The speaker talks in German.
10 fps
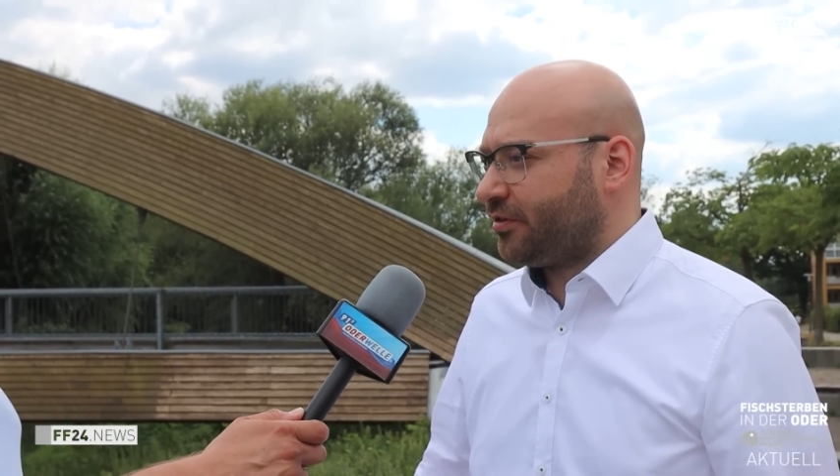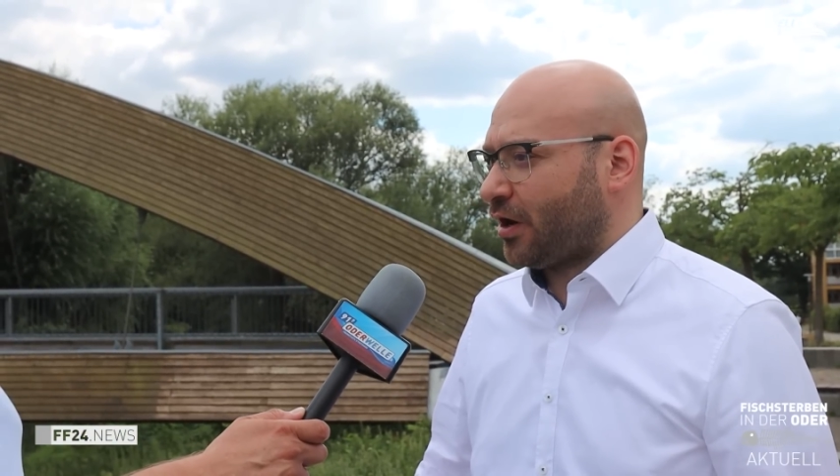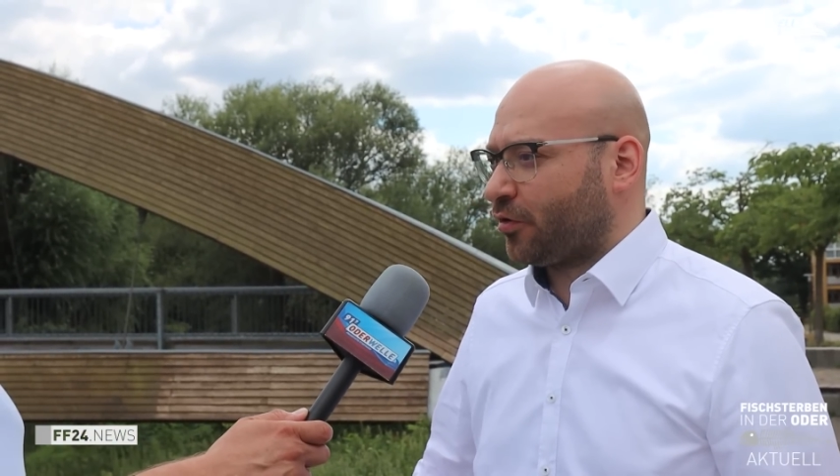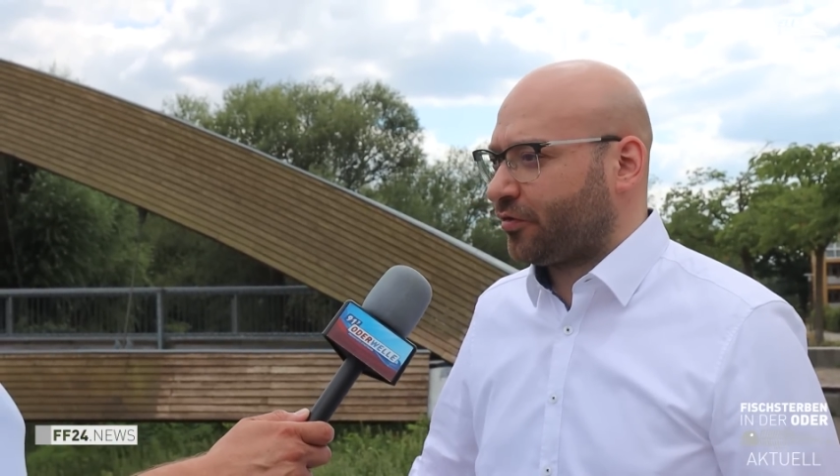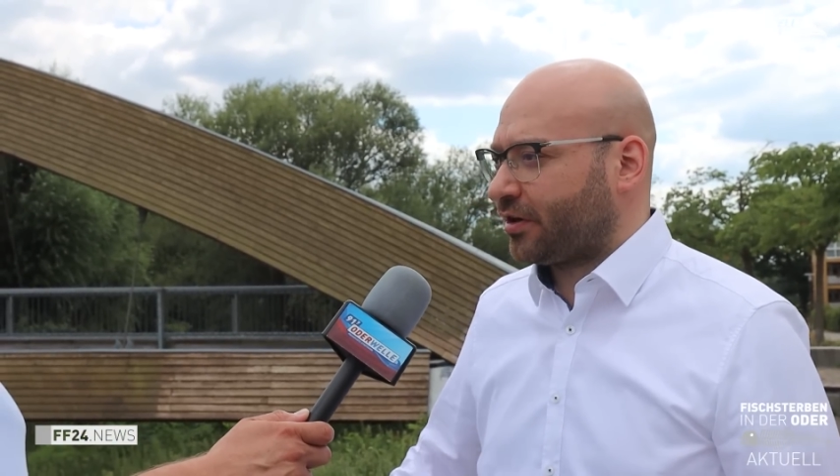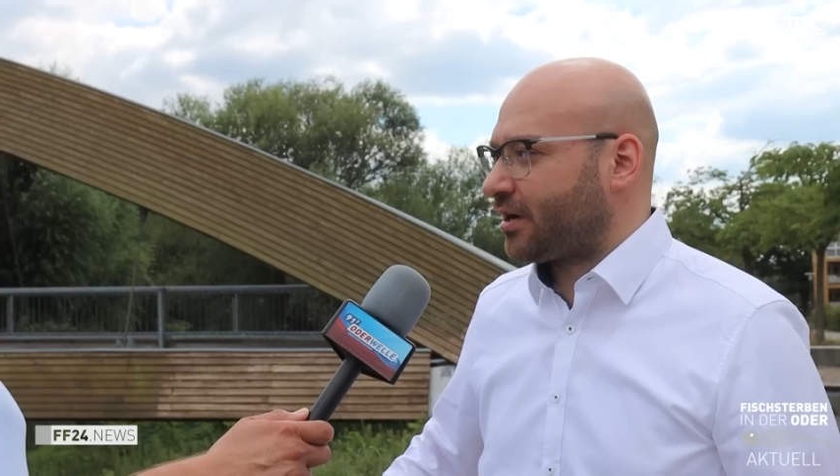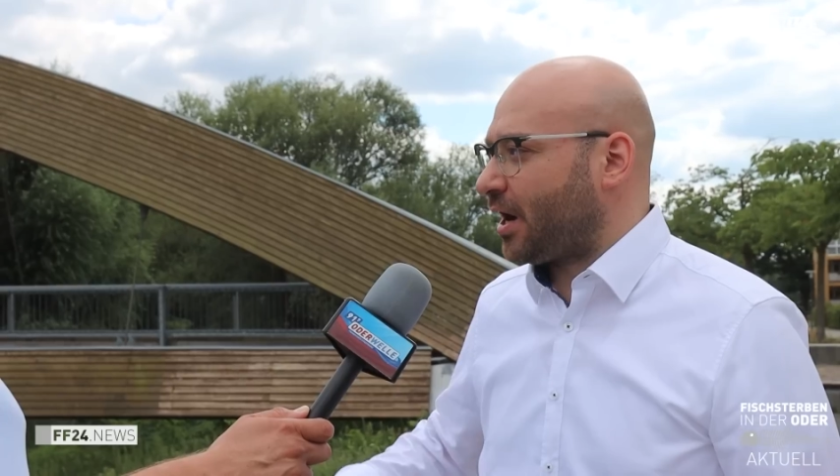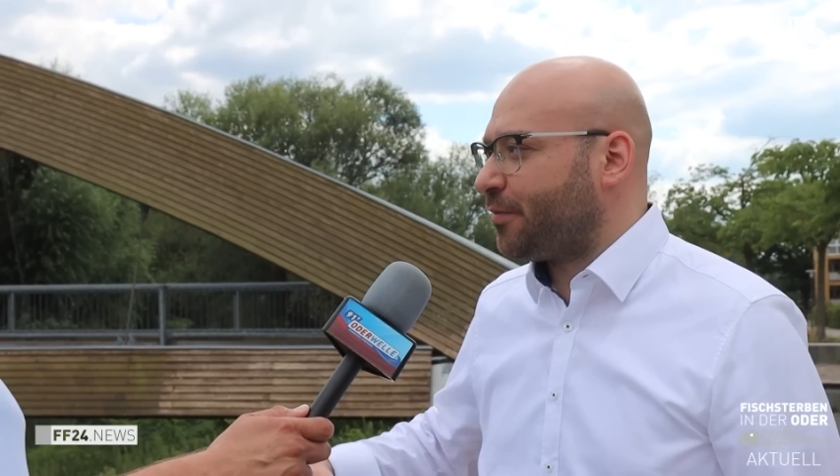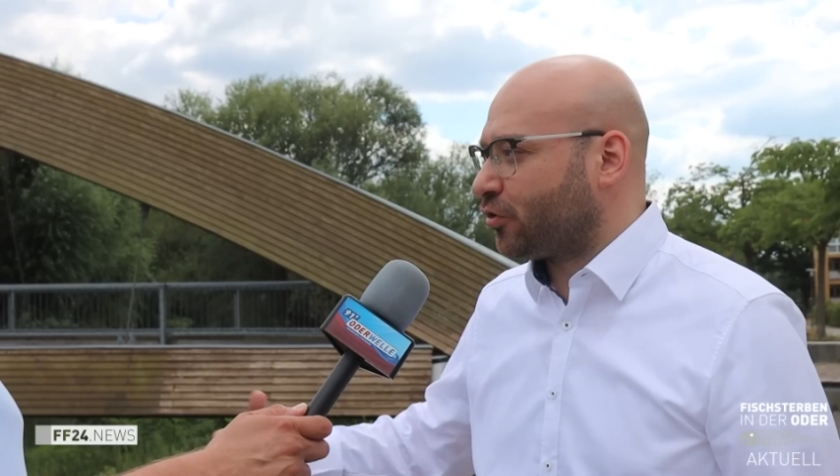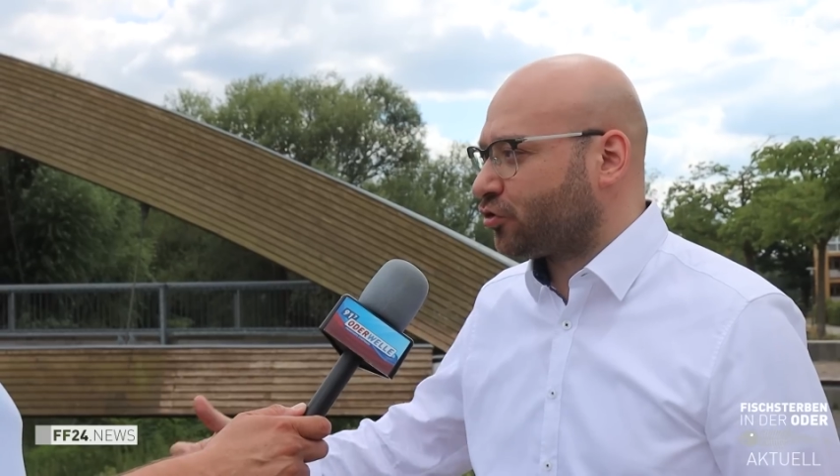Die Aussage
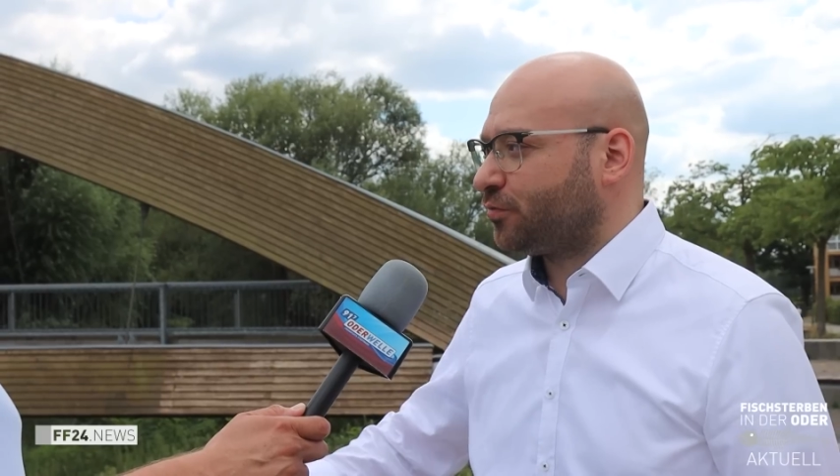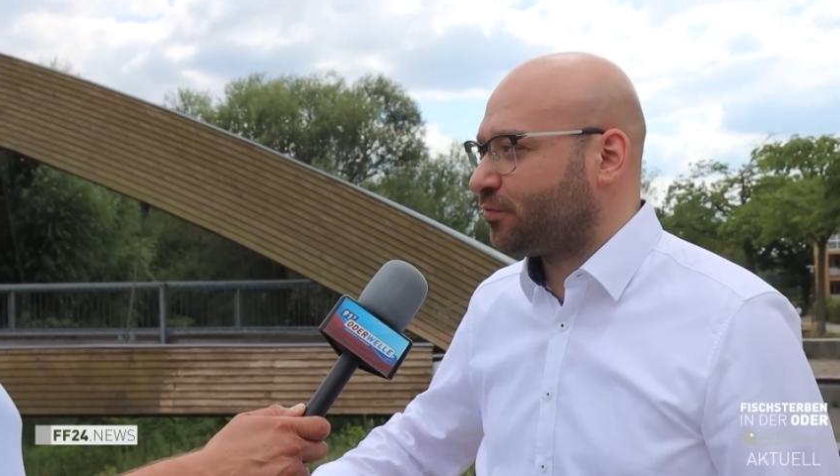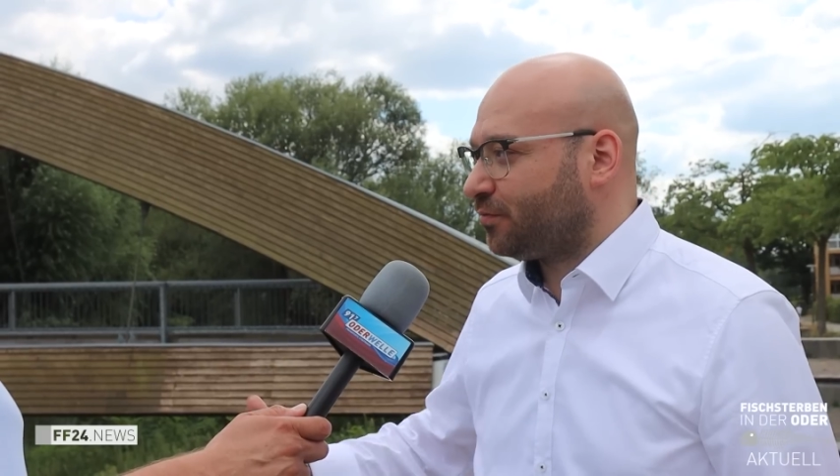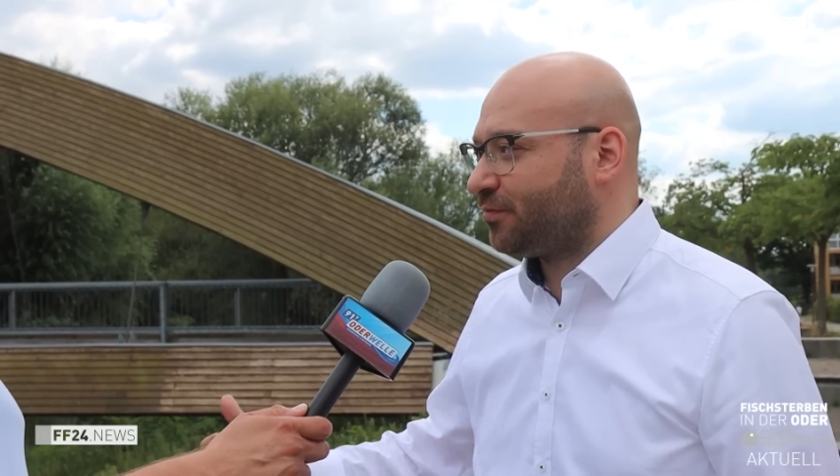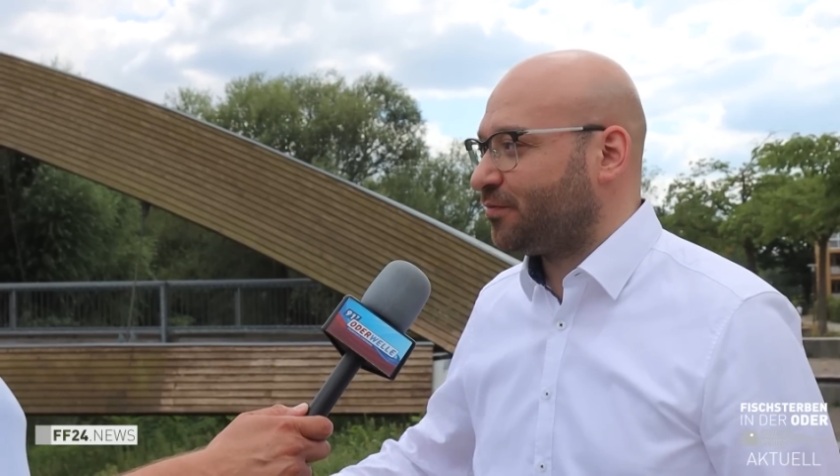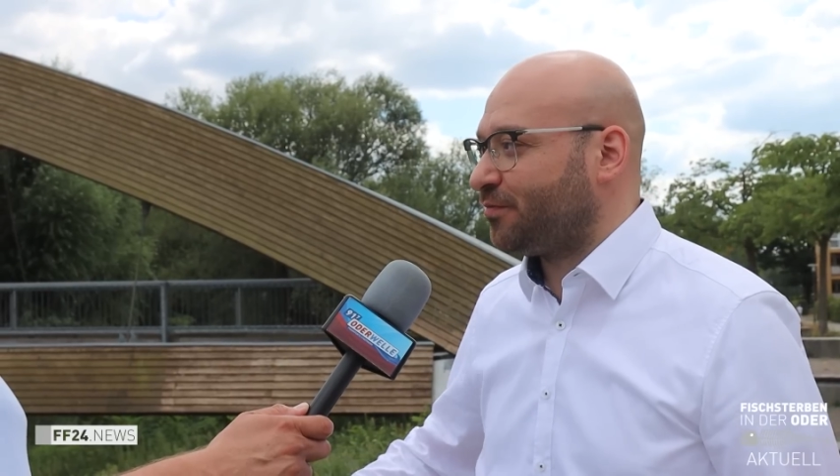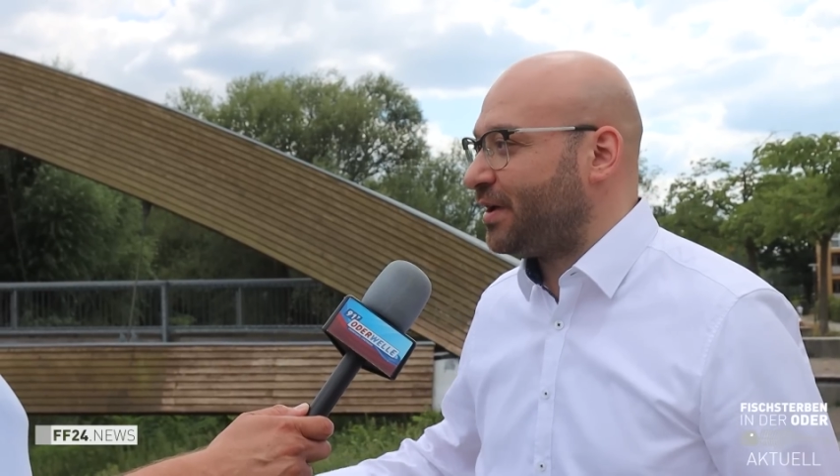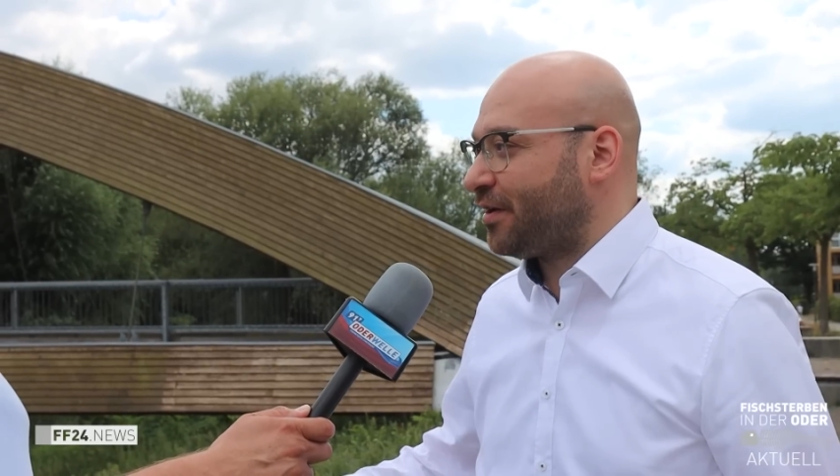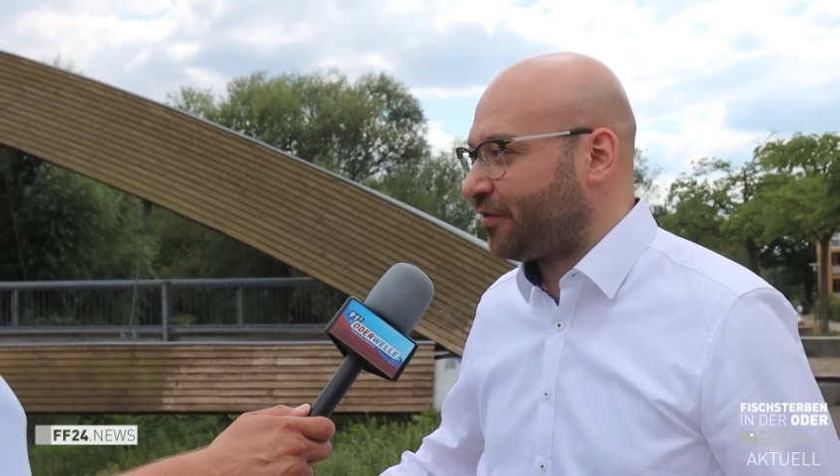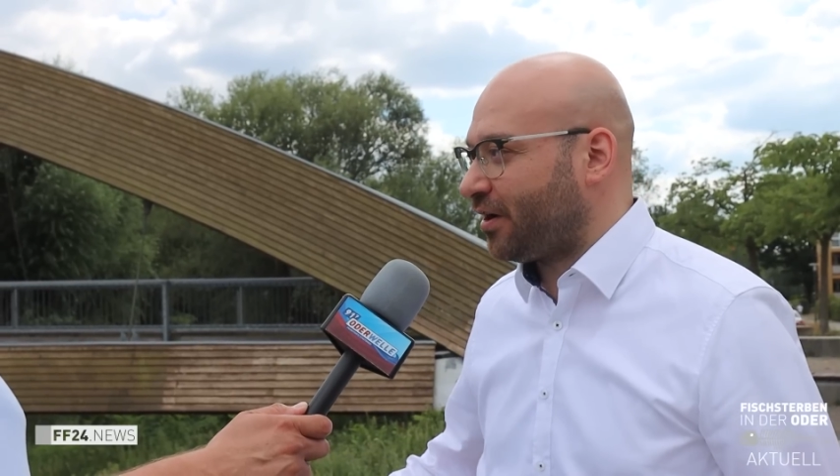kam ja auch schon
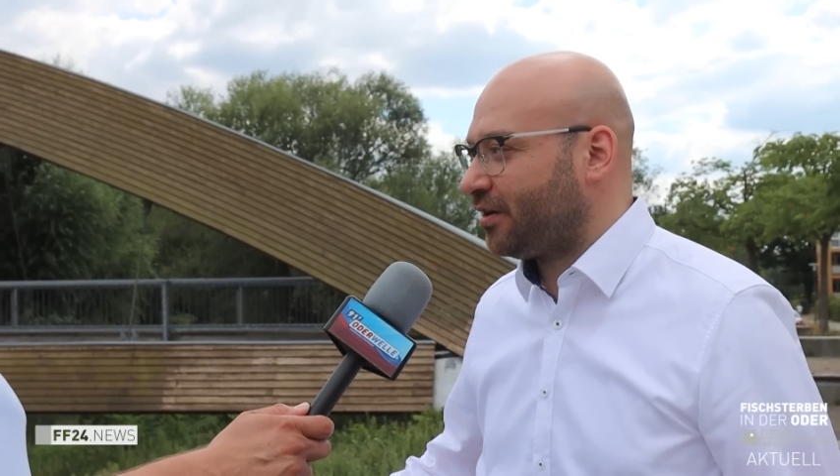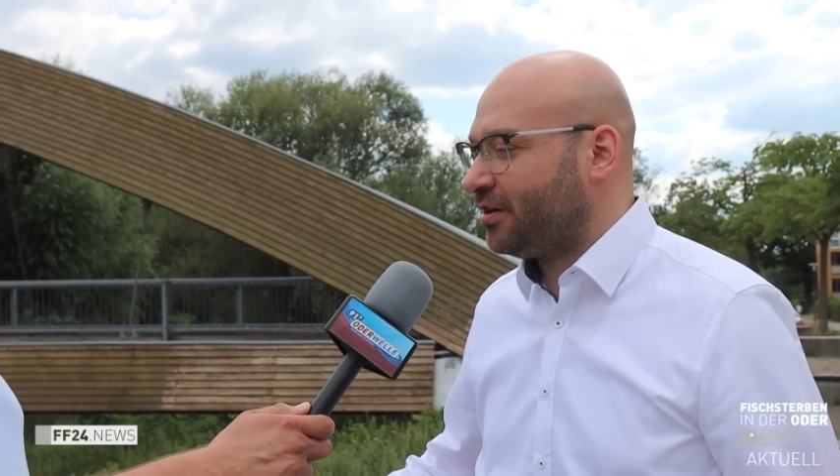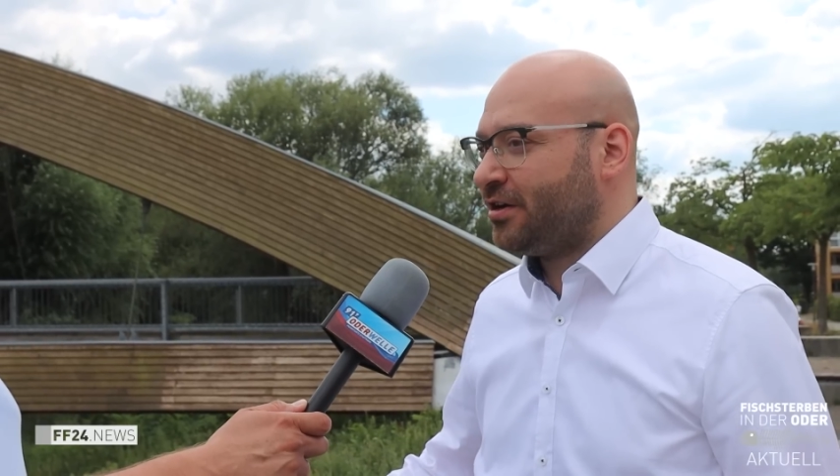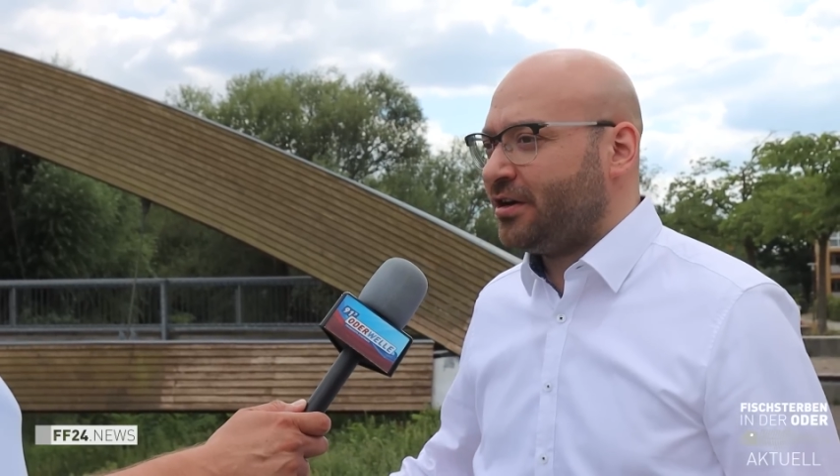mehrfach,